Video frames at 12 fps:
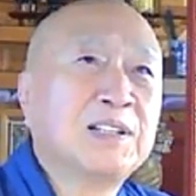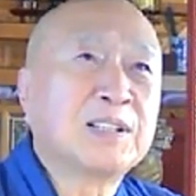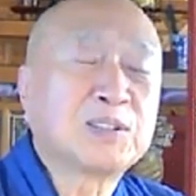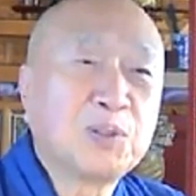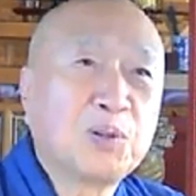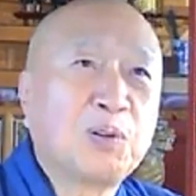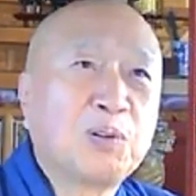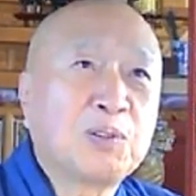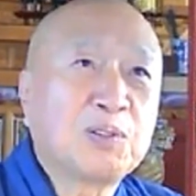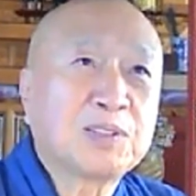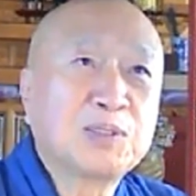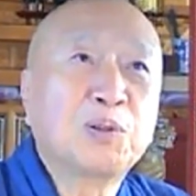今日、
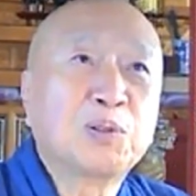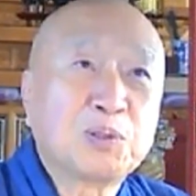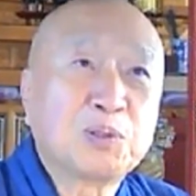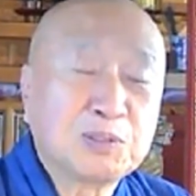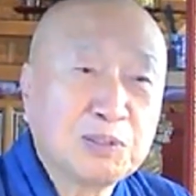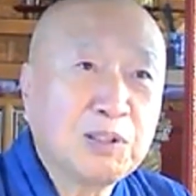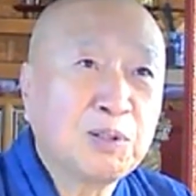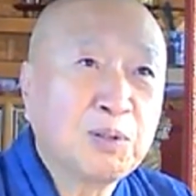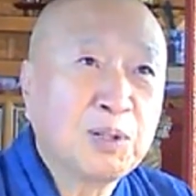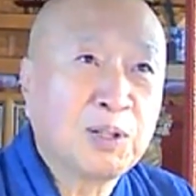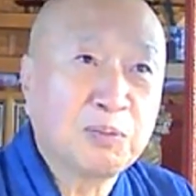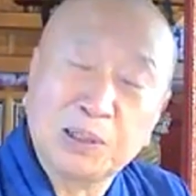昨日とですね、
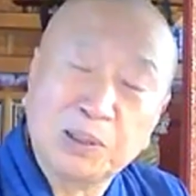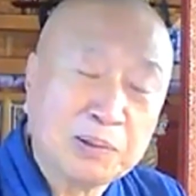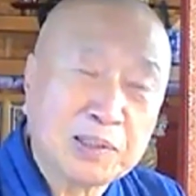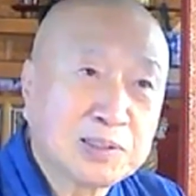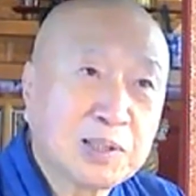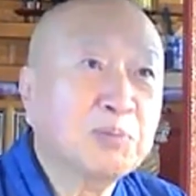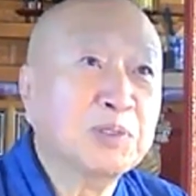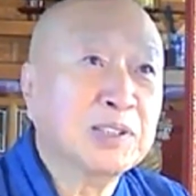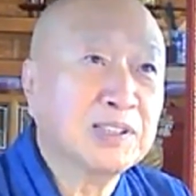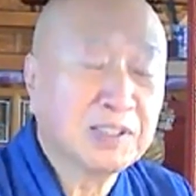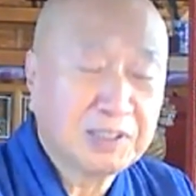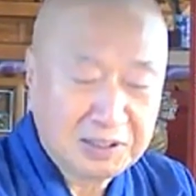まだまだ寒い。